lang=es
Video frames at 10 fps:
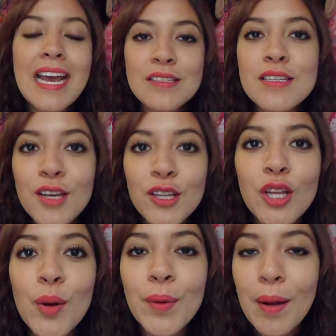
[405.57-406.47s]
Eso ha sido
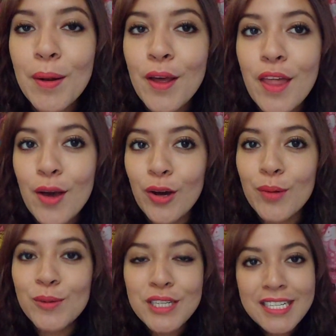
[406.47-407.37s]
todo por el video de hoy.
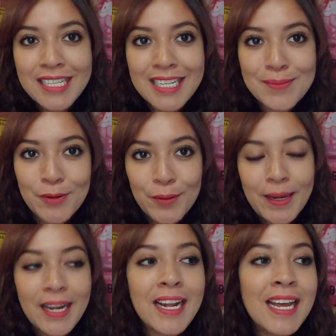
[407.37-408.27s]
Muchas gracias por
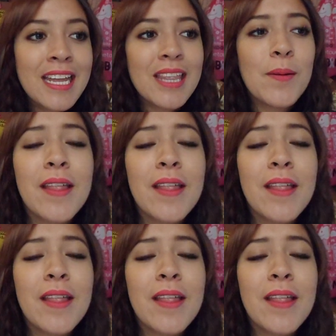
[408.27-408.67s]
ver. De